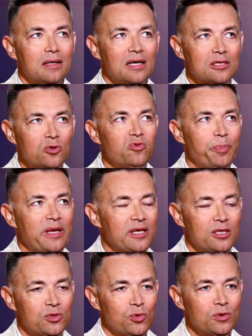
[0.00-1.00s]
Готов
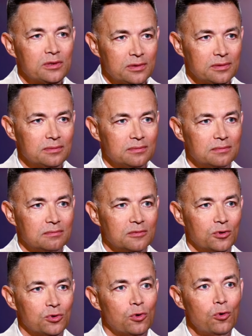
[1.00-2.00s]
принять тот,
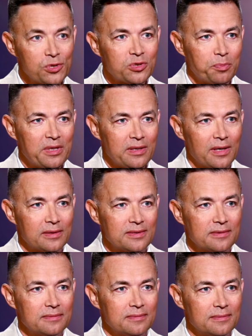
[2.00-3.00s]
кто хочет принять.
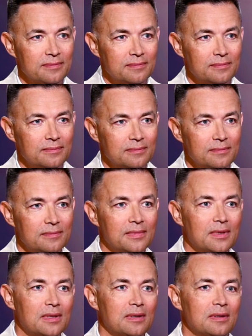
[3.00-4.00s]
Да.
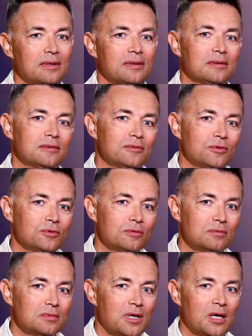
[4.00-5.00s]
А, ну,
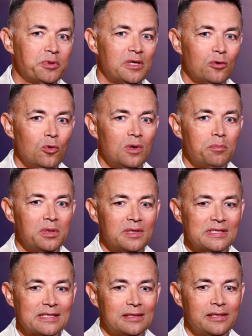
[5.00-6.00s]
как педагога
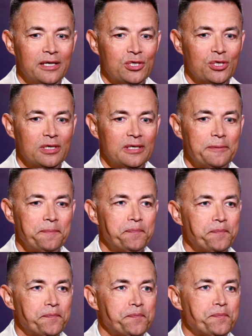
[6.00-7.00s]
была задача
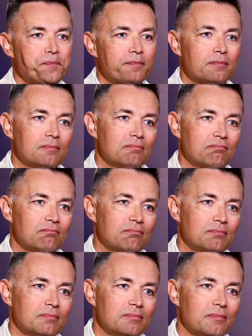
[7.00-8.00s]

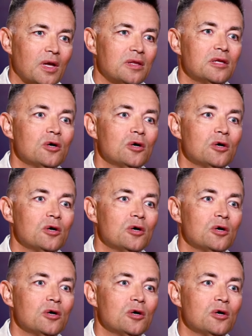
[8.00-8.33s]
донести.